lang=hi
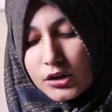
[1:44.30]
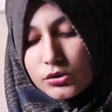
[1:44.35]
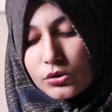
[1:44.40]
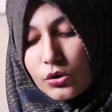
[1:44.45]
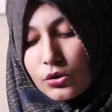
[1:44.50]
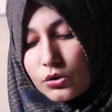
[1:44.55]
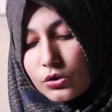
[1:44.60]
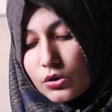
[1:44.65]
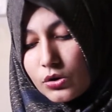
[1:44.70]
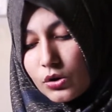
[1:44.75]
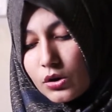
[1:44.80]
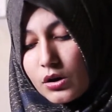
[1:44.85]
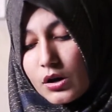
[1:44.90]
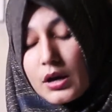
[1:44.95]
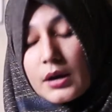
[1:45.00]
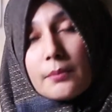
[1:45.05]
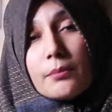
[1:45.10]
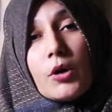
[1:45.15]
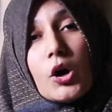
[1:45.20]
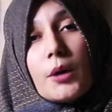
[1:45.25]
तो उनको
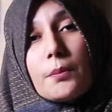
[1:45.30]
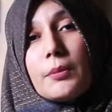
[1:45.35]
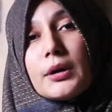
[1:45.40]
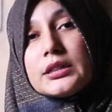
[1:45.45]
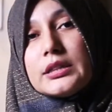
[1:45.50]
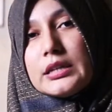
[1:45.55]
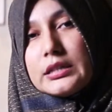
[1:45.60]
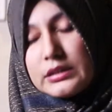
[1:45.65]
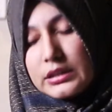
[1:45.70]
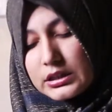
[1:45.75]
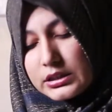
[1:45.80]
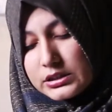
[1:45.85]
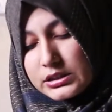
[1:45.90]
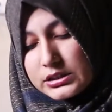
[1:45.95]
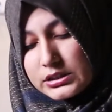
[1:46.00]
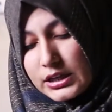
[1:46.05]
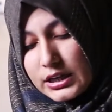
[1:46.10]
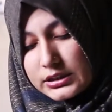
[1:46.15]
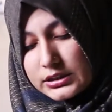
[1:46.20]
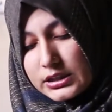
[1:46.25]
मोहब्बत इतनी दी
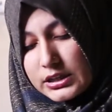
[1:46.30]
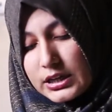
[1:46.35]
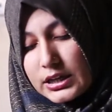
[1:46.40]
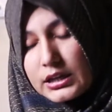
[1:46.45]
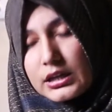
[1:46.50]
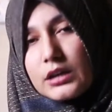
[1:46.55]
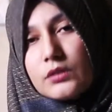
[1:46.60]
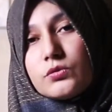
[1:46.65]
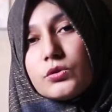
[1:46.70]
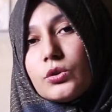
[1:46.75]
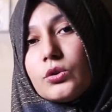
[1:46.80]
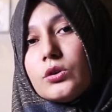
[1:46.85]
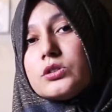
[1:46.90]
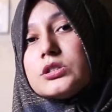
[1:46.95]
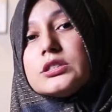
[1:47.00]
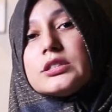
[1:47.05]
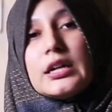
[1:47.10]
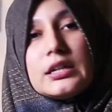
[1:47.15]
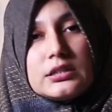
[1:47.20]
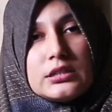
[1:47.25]
जाती है कि वो
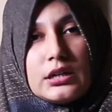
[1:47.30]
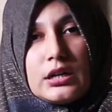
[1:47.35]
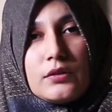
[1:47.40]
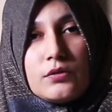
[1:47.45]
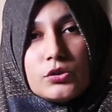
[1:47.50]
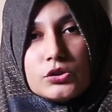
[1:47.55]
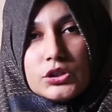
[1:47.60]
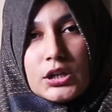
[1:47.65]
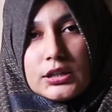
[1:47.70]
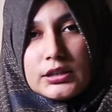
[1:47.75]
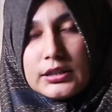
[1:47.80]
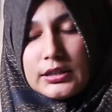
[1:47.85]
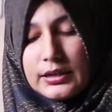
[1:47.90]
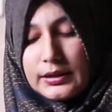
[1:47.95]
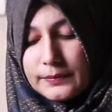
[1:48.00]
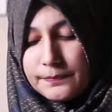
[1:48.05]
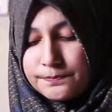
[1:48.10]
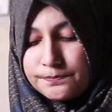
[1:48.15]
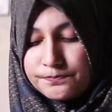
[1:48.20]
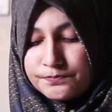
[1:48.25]
सेंसिटिव हो जाती
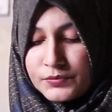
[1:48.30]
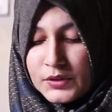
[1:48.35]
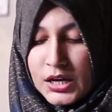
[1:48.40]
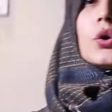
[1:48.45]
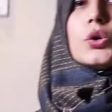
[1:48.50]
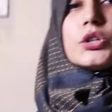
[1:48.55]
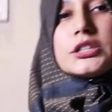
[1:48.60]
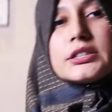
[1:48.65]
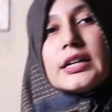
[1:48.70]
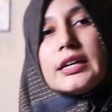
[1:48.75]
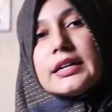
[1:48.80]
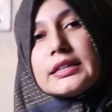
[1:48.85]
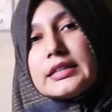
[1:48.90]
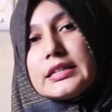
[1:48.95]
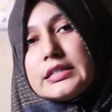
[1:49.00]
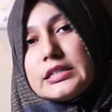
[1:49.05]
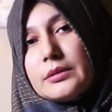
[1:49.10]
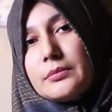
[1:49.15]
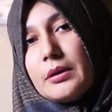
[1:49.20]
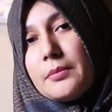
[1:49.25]
हैं उसके
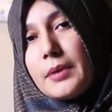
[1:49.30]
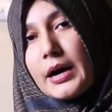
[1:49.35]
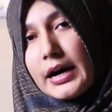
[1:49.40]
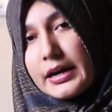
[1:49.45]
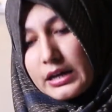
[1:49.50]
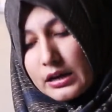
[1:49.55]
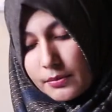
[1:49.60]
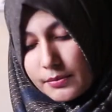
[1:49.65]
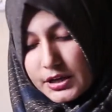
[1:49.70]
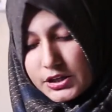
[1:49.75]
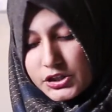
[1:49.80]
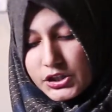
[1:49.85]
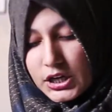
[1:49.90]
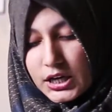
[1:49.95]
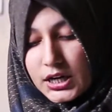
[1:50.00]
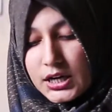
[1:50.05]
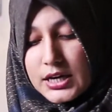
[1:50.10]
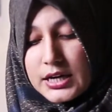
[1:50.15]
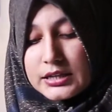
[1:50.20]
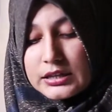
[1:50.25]
नतीजे में भाई
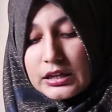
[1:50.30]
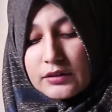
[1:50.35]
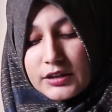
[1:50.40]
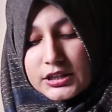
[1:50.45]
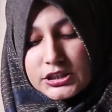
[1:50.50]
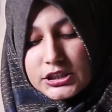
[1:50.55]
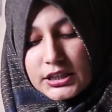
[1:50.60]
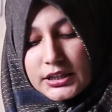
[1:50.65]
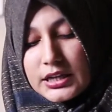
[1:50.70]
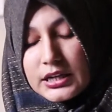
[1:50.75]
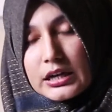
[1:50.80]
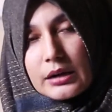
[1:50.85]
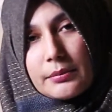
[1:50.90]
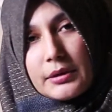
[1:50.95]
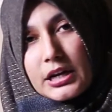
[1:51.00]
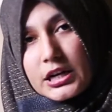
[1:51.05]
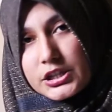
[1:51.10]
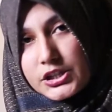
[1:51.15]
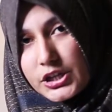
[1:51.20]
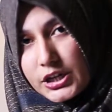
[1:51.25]
हमेशा तवज्जा की
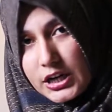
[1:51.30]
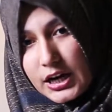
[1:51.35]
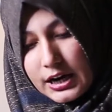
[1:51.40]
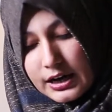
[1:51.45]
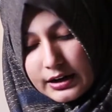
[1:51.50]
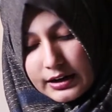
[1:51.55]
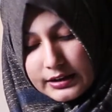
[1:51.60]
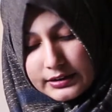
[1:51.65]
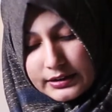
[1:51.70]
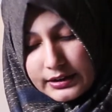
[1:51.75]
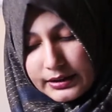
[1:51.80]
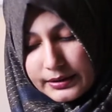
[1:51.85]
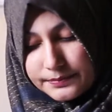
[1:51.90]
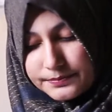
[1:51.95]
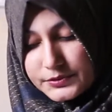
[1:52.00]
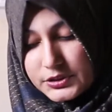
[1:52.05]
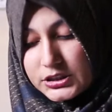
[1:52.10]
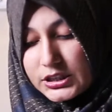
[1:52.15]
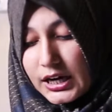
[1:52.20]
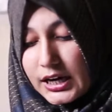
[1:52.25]
कमी का शिकार रहते हैं
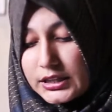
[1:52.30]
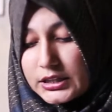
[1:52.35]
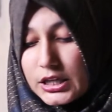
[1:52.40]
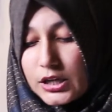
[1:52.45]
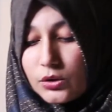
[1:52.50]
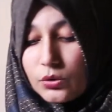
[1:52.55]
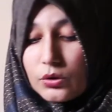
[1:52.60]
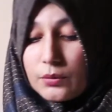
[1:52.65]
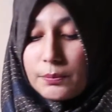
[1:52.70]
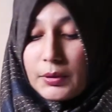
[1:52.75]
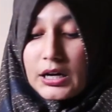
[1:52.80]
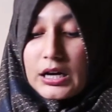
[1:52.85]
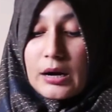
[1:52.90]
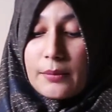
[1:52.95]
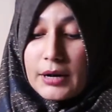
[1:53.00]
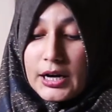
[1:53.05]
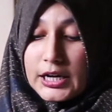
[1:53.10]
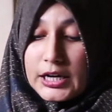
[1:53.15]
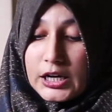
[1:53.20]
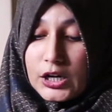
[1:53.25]
साथ ही उन पे
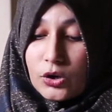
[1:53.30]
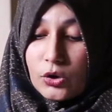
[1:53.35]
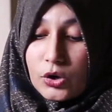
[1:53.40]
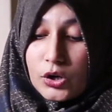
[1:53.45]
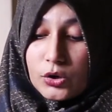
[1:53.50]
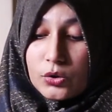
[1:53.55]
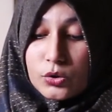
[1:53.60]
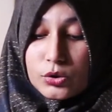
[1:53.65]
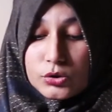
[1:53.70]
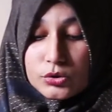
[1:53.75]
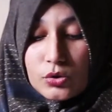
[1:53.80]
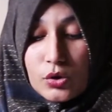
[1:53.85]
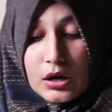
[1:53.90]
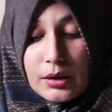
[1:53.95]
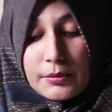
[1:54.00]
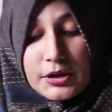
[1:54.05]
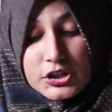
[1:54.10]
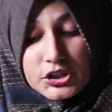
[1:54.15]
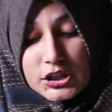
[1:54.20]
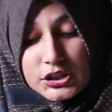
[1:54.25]
कमाने और ख़ुद को
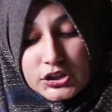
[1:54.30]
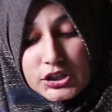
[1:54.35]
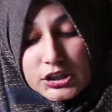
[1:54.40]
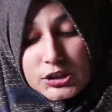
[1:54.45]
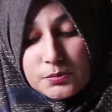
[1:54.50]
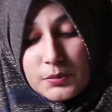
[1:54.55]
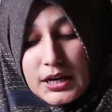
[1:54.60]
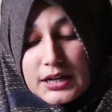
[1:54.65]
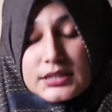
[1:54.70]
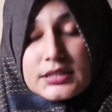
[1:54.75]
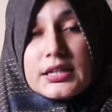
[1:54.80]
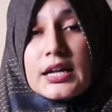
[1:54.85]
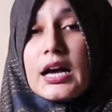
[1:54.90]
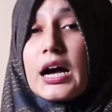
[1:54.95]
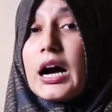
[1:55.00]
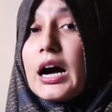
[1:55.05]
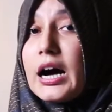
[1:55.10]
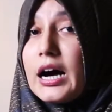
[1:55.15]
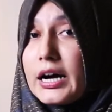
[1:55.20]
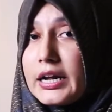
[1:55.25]
हमेशा जज्बात से
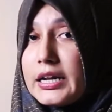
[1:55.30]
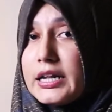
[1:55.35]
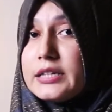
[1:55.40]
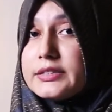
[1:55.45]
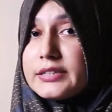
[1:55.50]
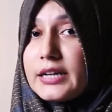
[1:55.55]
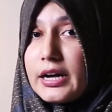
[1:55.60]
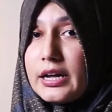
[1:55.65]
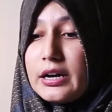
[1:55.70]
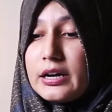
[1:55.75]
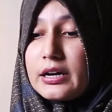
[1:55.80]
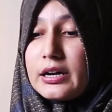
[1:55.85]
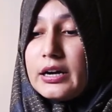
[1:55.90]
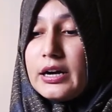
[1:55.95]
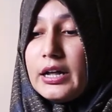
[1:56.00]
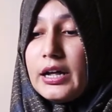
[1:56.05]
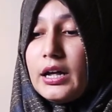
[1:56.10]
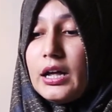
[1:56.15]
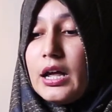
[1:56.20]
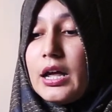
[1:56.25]
आरी जाहिर
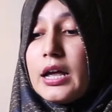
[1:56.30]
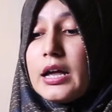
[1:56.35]
करने